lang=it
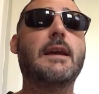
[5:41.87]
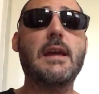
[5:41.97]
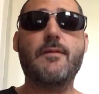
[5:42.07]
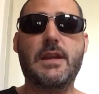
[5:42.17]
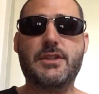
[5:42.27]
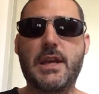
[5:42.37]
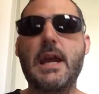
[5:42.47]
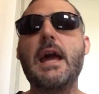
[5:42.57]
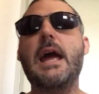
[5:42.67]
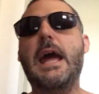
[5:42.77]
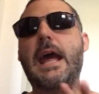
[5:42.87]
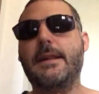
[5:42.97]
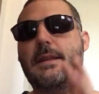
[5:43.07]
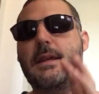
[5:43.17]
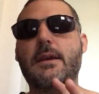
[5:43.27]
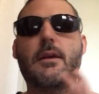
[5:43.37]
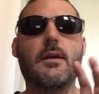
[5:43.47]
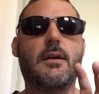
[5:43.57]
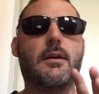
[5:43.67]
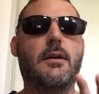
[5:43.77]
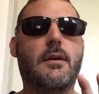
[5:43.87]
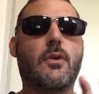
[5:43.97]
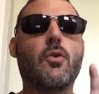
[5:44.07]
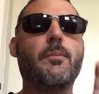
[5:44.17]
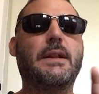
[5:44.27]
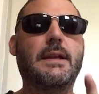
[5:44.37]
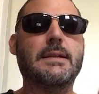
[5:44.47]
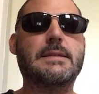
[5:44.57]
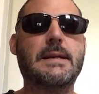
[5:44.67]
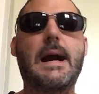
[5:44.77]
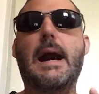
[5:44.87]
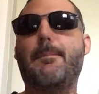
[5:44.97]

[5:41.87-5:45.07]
che invece è di eh, competenza